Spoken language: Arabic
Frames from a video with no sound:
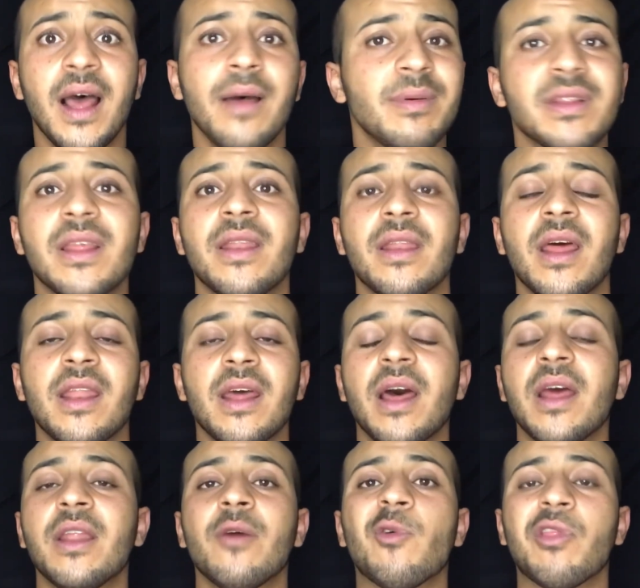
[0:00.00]
ابدا انا
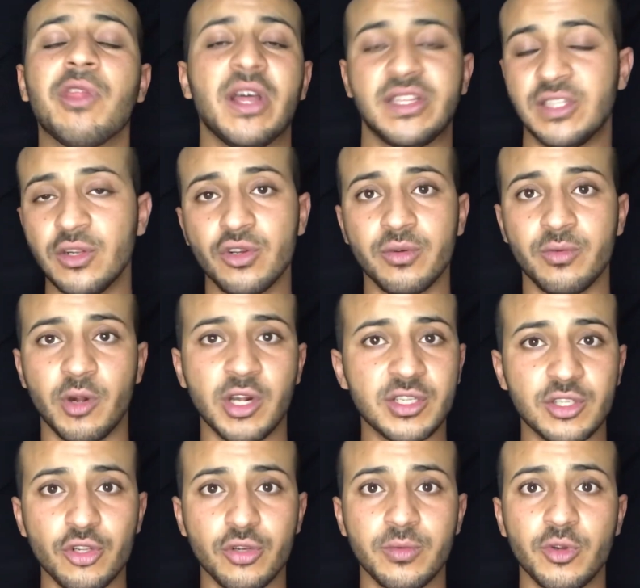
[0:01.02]
انا وضحت لكم وحكيت لكم